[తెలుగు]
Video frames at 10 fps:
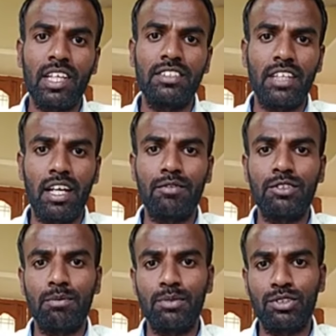చాలా
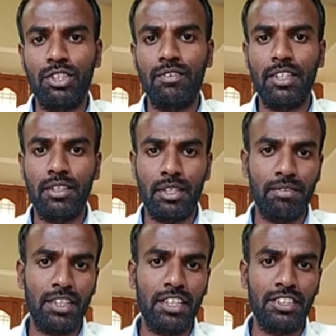బుక్స్ రిఫర్
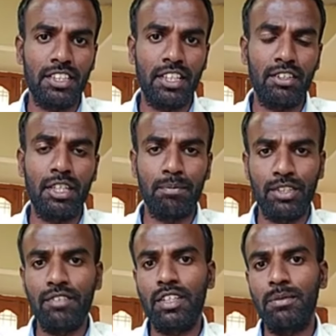రిఫర్ చేసి ఎంతో డెప్త్
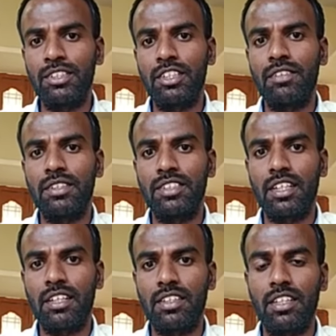ఇన్ఫర్మేషన్ ఇవ్వడం
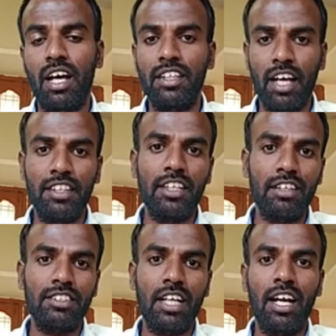జరిగింది దాది అది
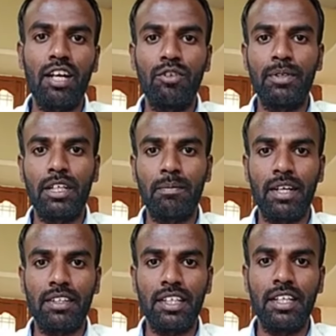నాకు చాలా
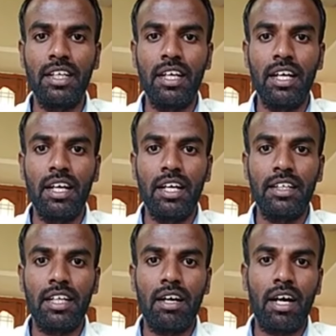ఉపయోగపడింది
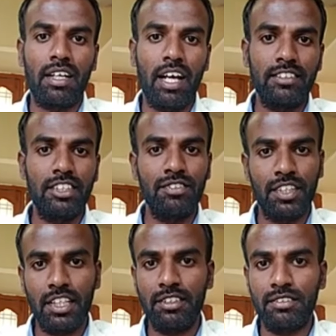నేను క్లాసెస్
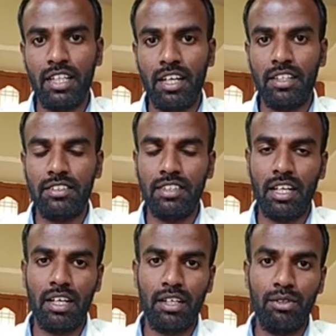విని చాలా
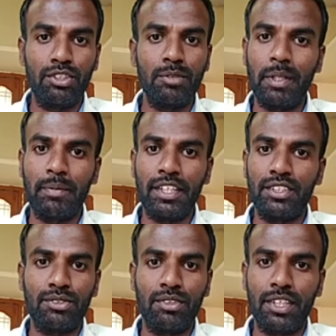చాలా నోట్స్ ప్రిపేర్
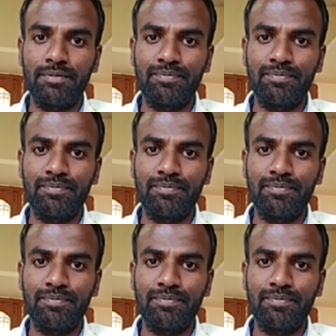చేసుకొని